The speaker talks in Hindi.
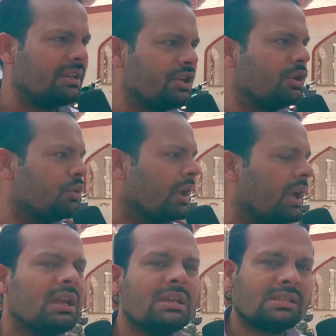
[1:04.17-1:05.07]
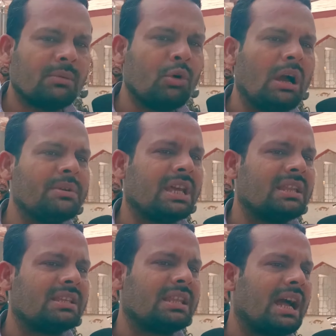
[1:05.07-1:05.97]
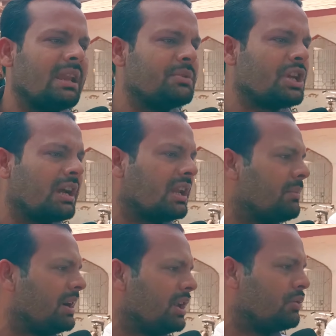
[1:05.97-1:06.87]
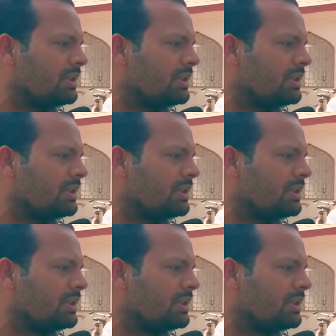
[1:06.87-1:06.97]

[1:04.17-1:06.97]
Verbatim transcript: है जेडीयू के हम्म। सब वहाँ बेचारे दस्तरखान बिछा करके बैठे हुए